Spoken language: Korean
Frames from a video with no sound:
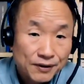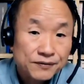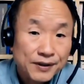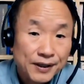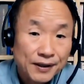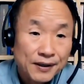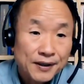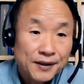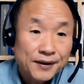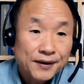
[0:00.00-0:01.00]
그때
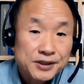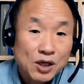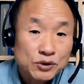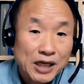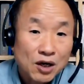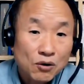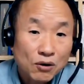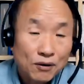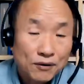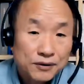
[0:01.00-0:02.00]

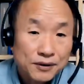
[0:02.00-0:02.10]
사우디하고